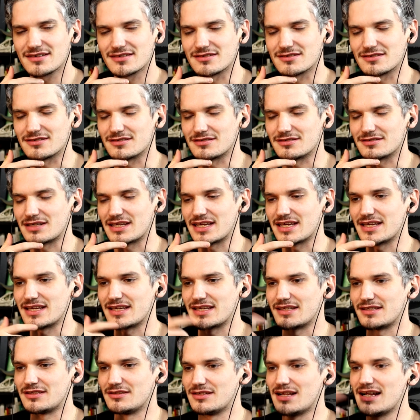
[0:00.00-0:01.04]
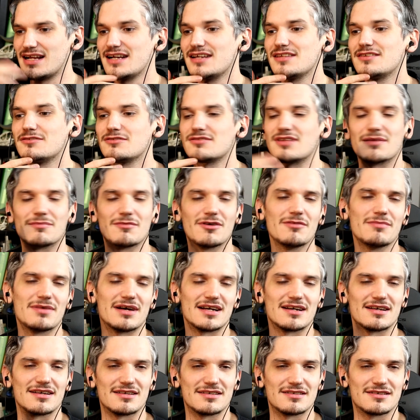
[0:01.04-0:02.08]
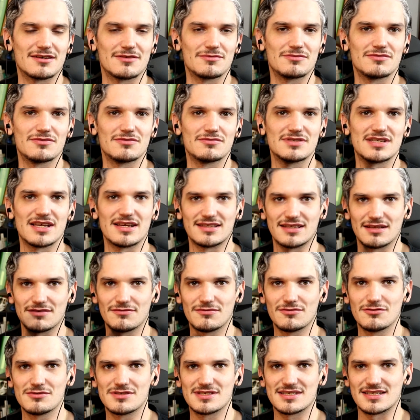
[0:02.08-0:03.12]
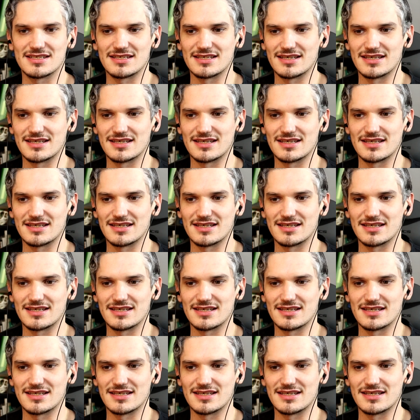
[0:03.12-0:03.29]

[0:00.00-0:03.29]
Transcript: Euh, et là, notamment, bah, comme vous avez peut-être vu,